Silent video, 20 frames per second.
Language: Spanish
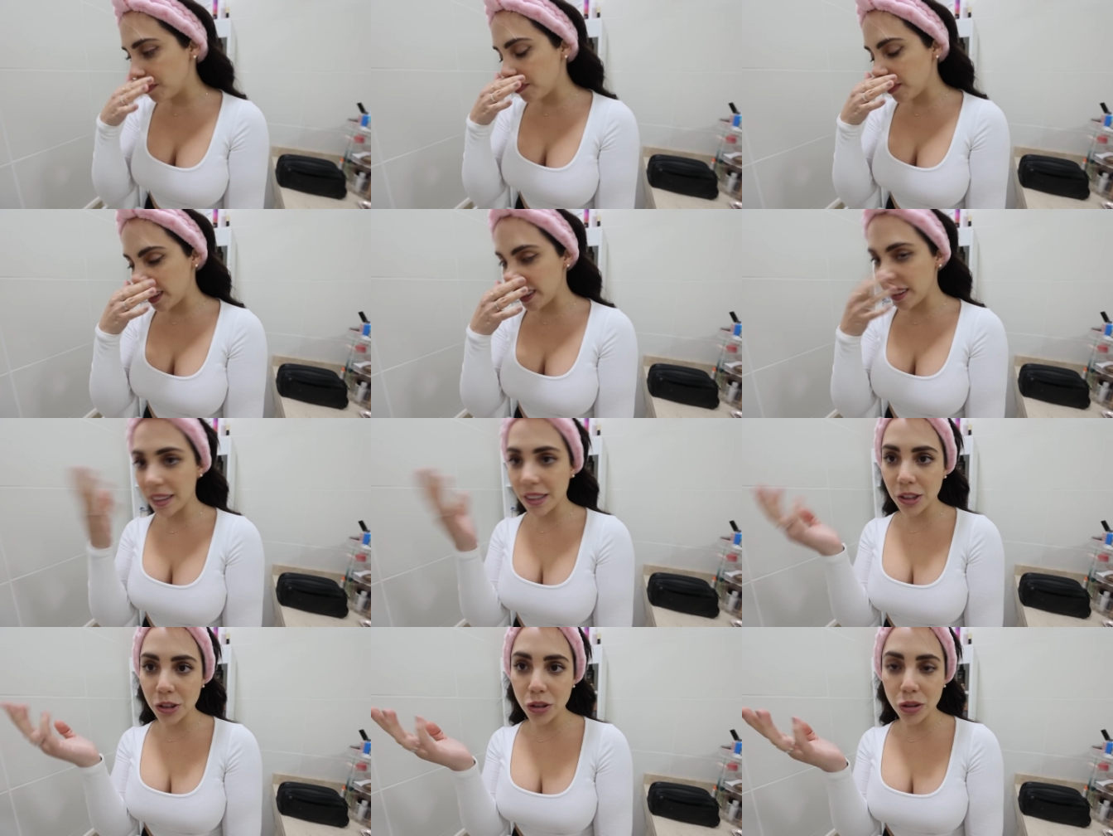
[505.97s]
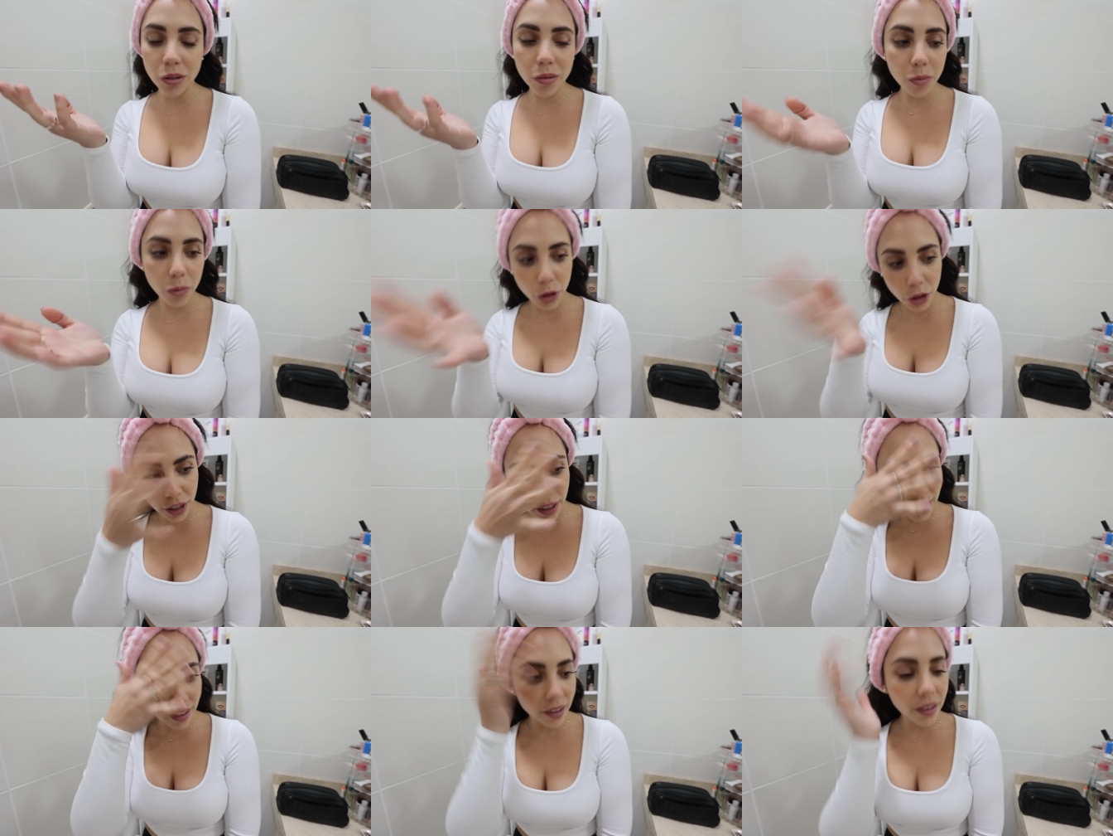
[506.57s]
mientras yo
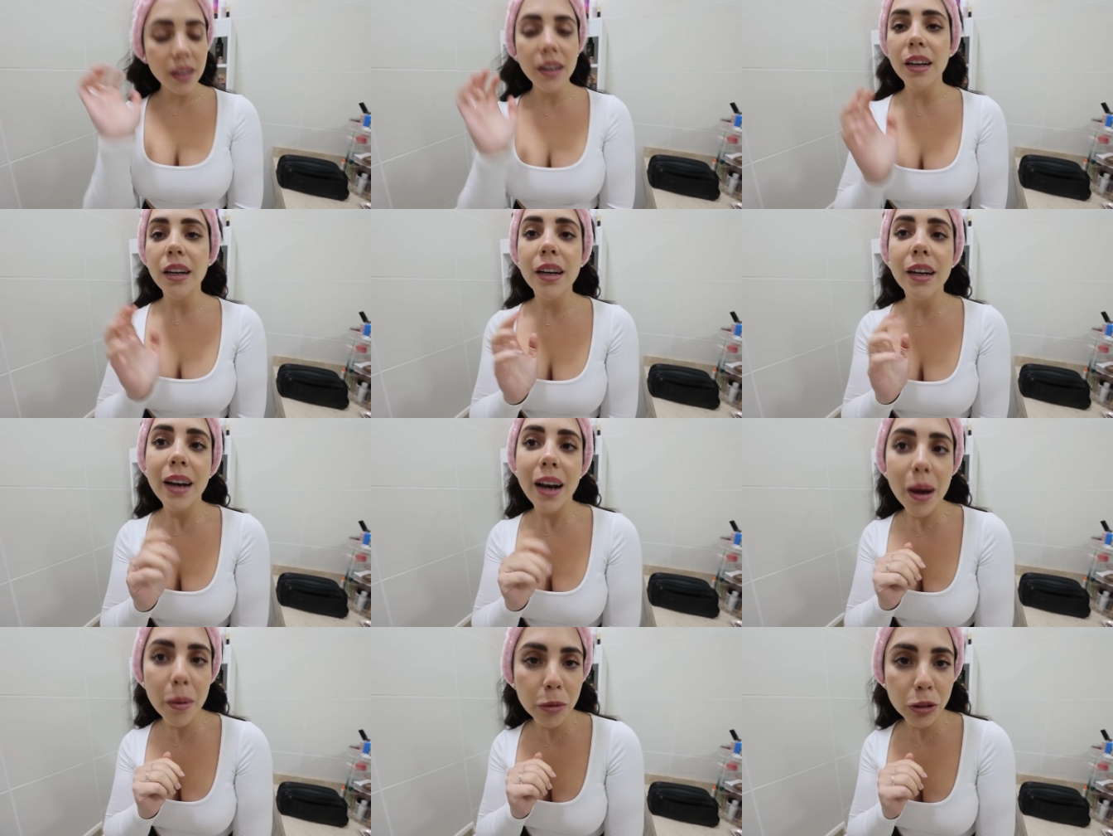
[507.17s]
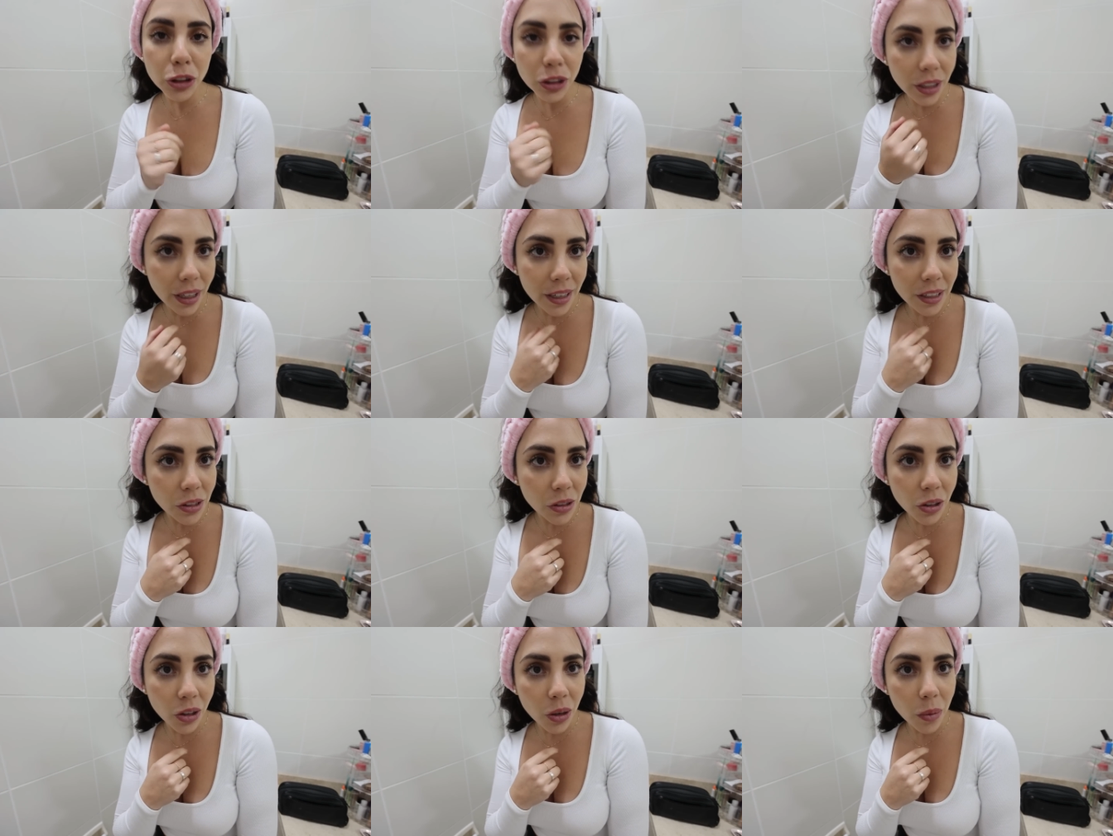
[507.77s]
voy a a
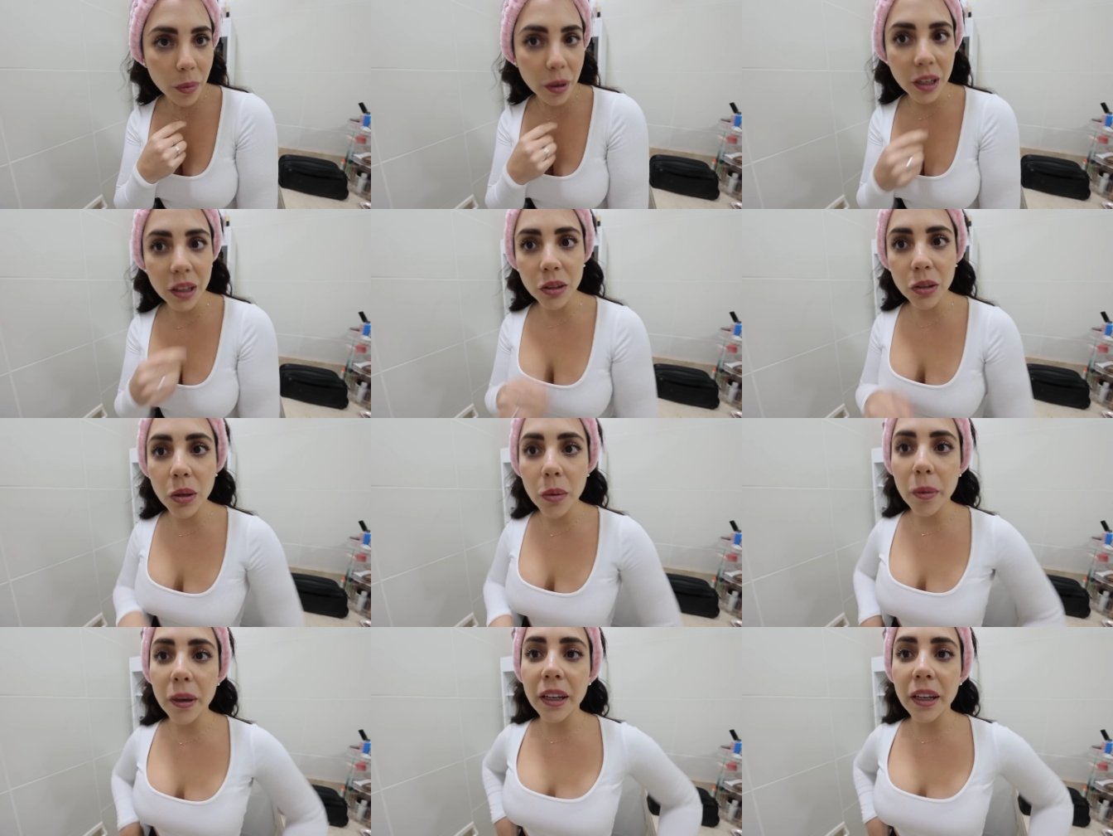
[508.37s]
mostrarles cómo me quito el